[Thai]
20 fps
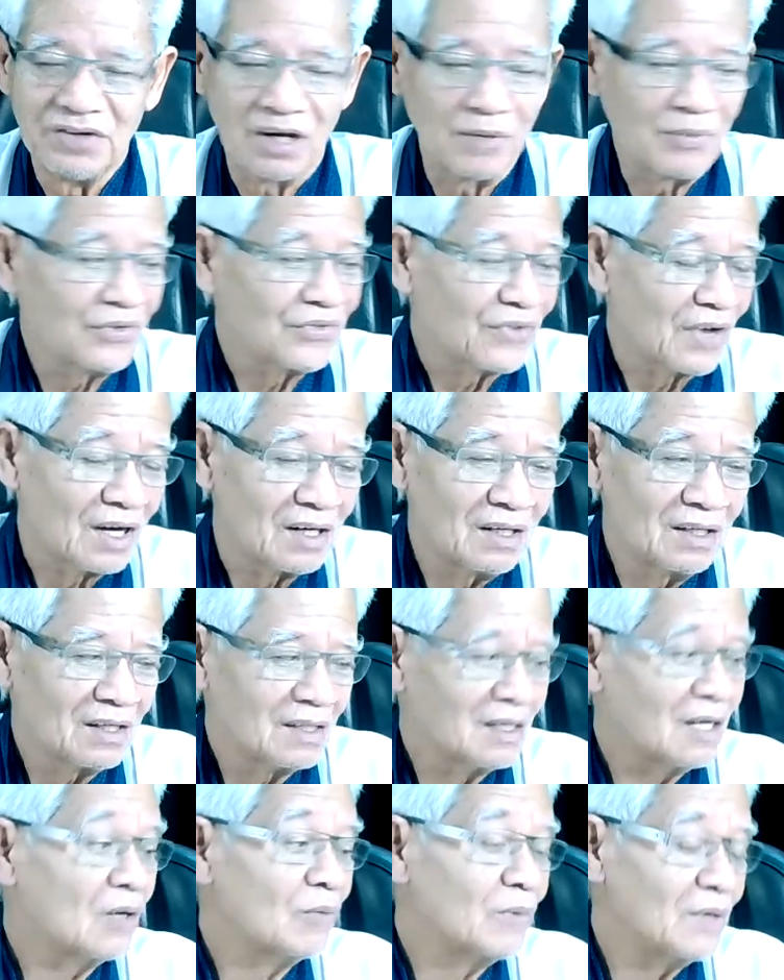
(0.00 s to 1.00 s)
ใช้ภาษานึก
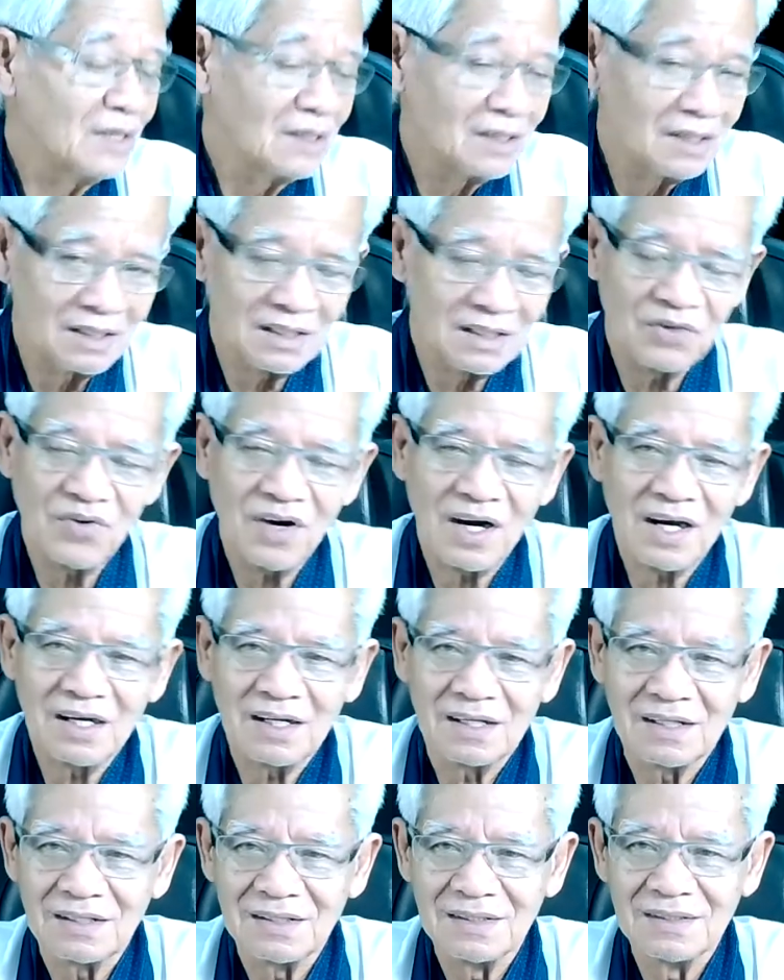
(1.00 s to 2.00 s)
เล่ามาเลยที่ว่า
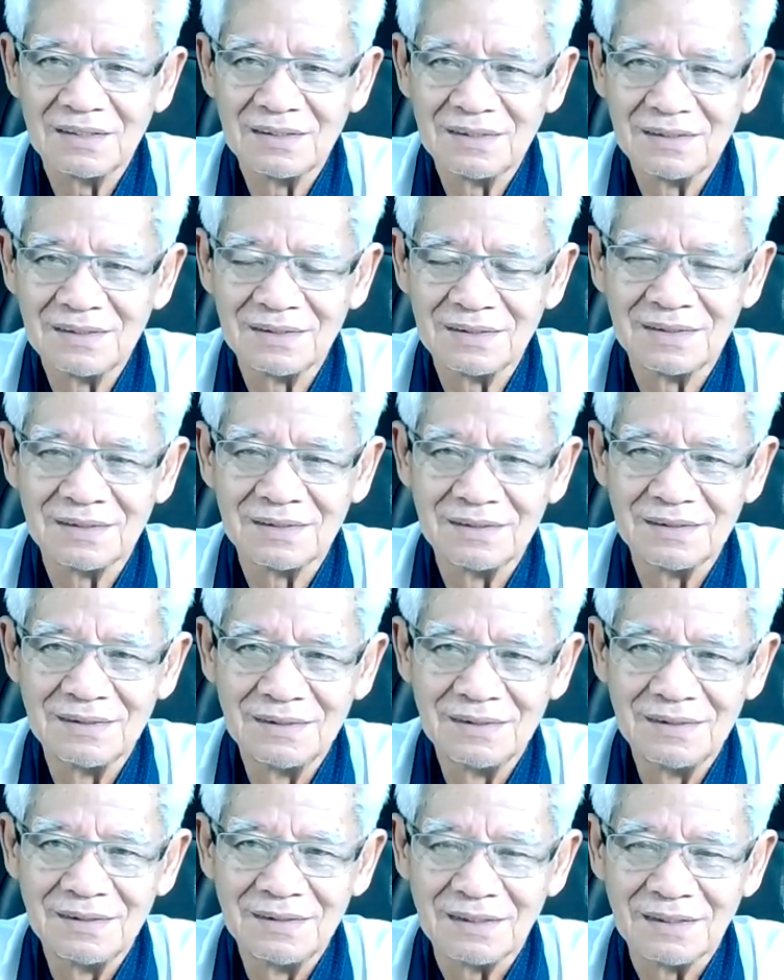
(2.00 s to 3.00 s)
เนี่ย
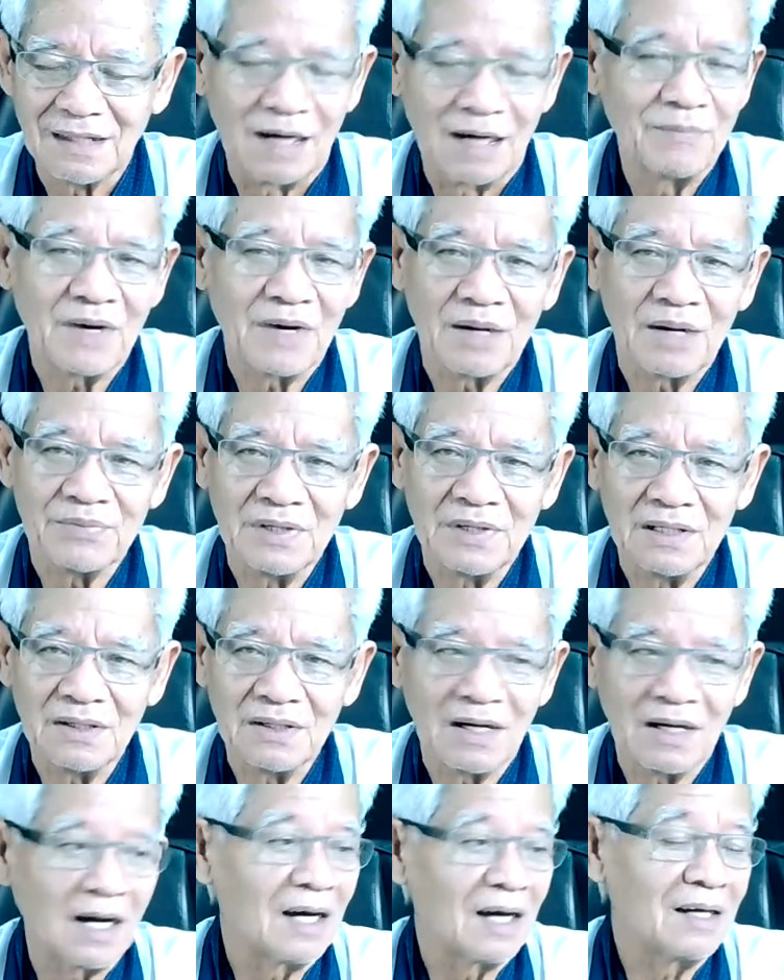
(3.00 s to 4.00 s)
ถามกลับทีเดียว
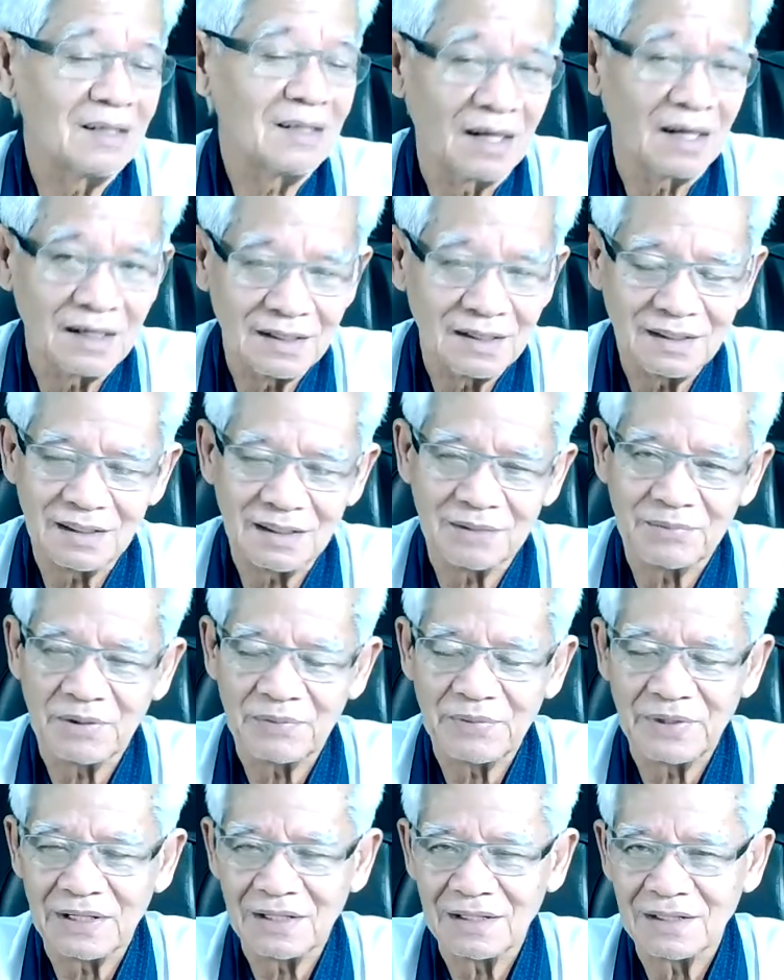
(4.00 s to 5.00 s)
หายอย่างให้เนยประ
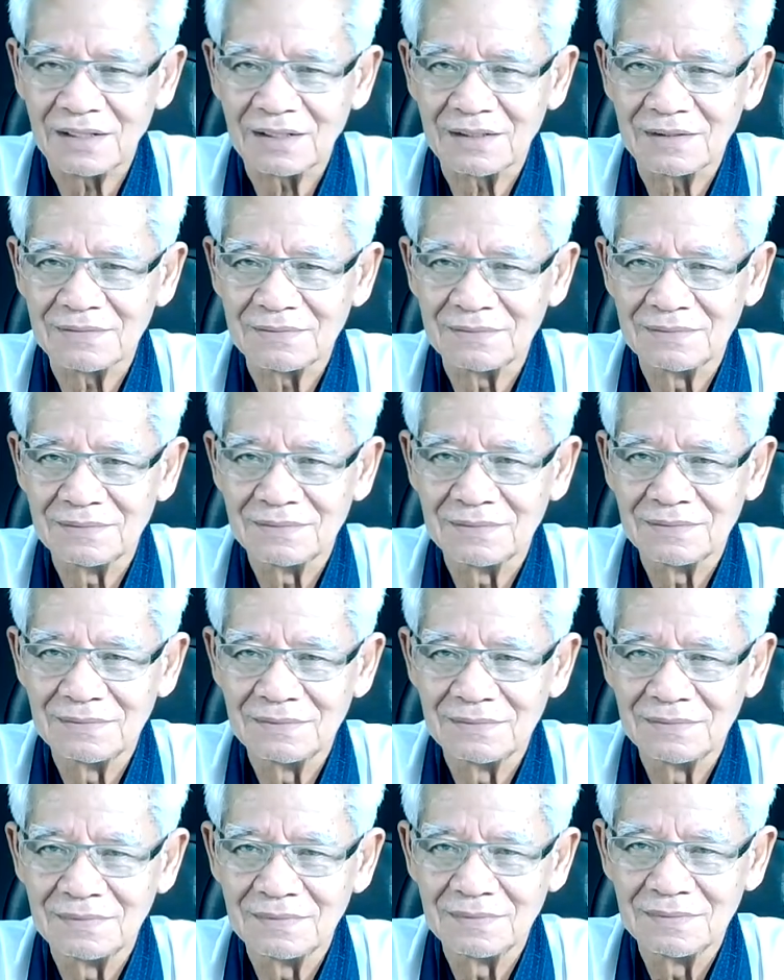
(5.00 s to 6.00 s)
มาณนั้น
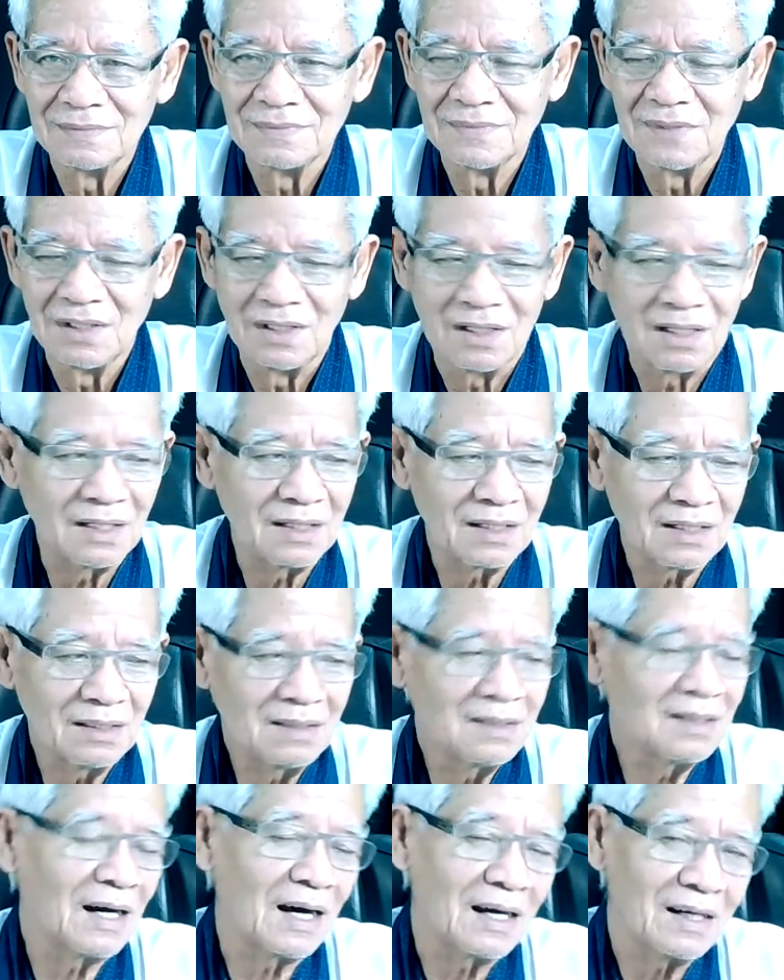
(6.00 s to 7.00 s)
ดีขึ้นห
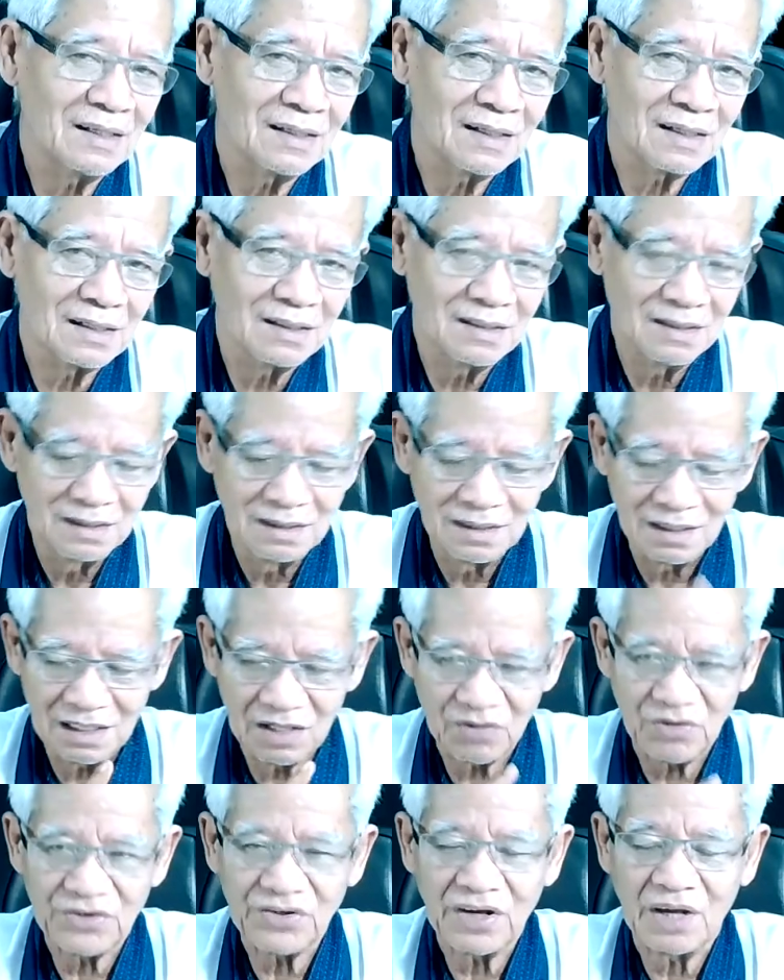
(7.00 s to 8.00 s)
รือหายดีอ่ะก็เรี
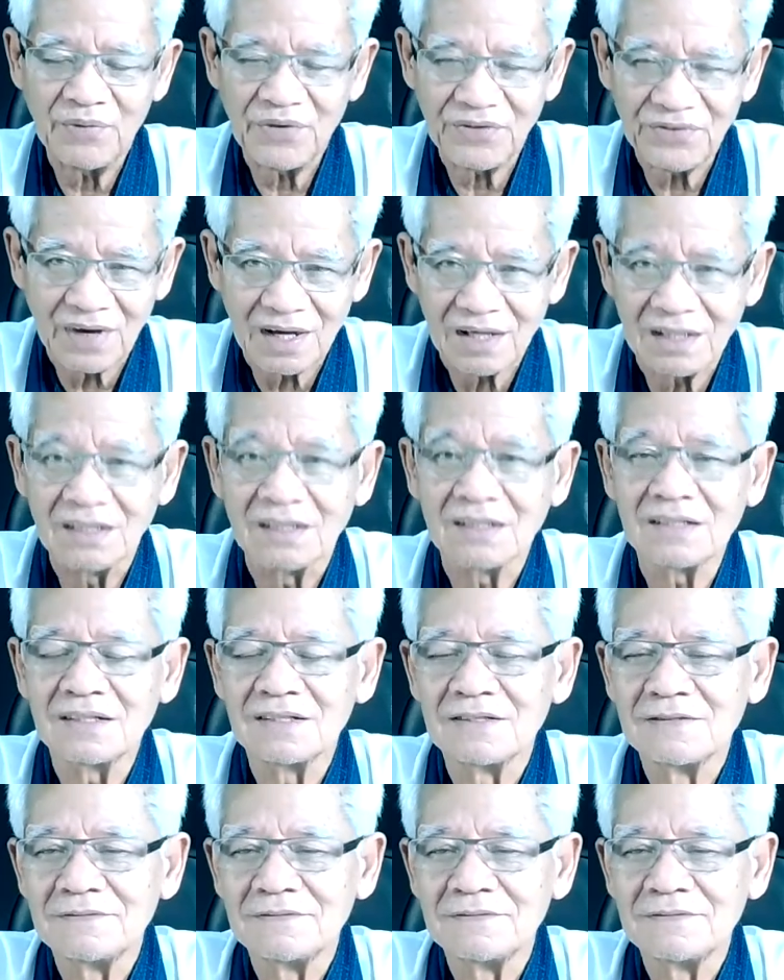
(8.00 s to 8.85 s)
ยกว่าใช้ภาษานึก